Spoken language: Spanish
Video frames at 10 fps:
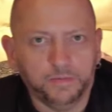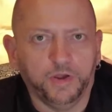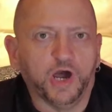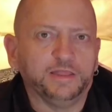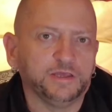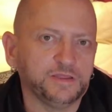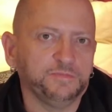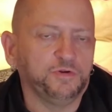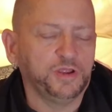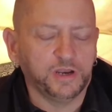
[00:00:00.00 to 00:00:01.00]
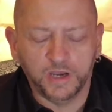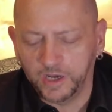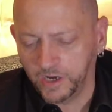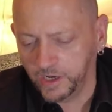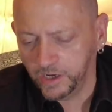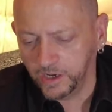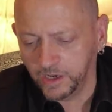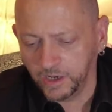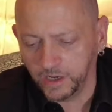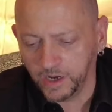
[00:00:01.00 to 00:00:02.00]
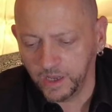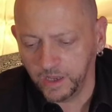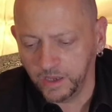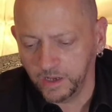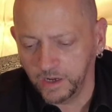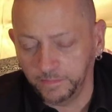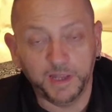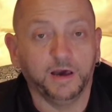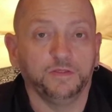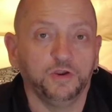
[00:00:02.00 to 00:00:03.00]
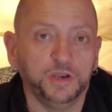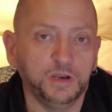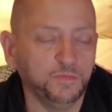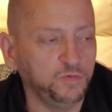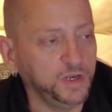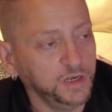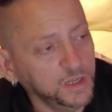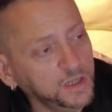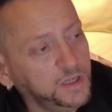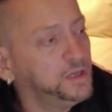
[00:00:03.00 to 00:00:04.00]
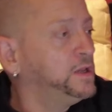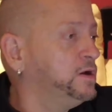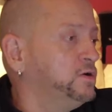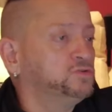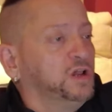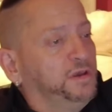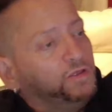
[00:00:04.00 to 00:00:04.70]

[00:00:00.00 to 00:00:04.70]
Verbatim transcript: Bueno, antes de poner eh, la, aplicación en el móvil, os había